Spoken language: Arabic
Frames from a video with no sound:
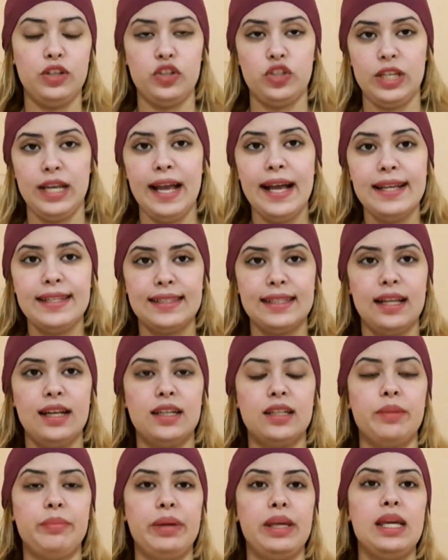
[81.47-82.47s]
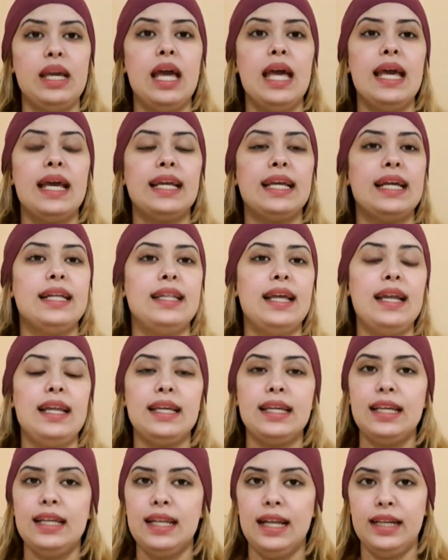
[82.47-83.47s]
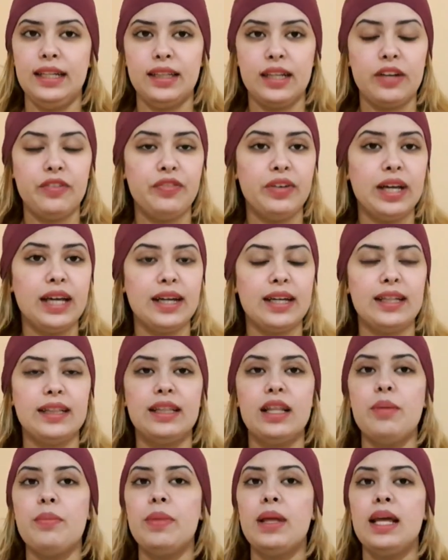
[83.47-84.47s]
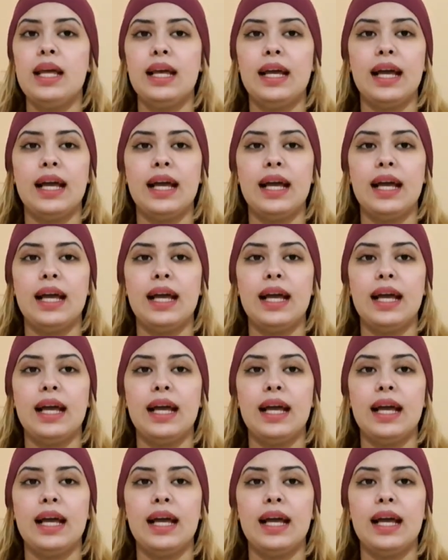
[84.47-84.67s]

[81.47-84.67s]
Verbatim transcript: الجهاز الهضمي كذلك الا عندك فقر الدم